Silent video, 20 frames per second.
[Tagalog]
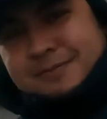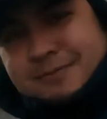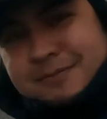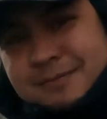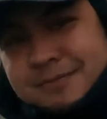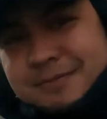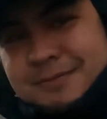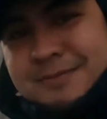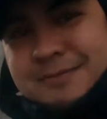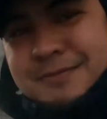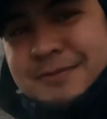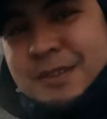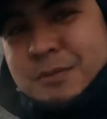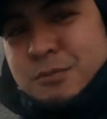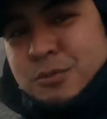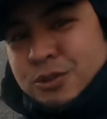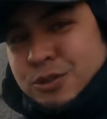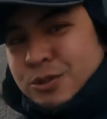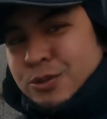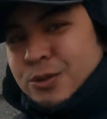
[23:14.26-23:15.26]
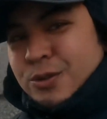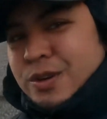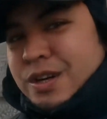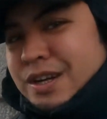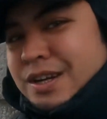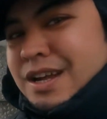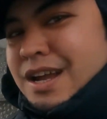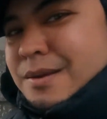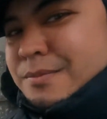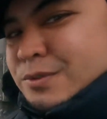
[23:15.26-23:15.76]
busog? Busog. Busog
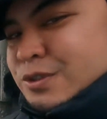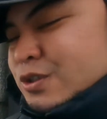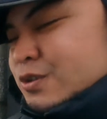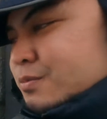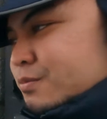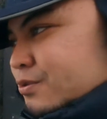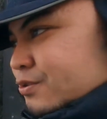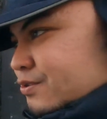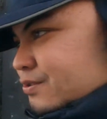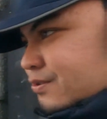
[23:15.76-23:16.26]
ka I'm ayoko.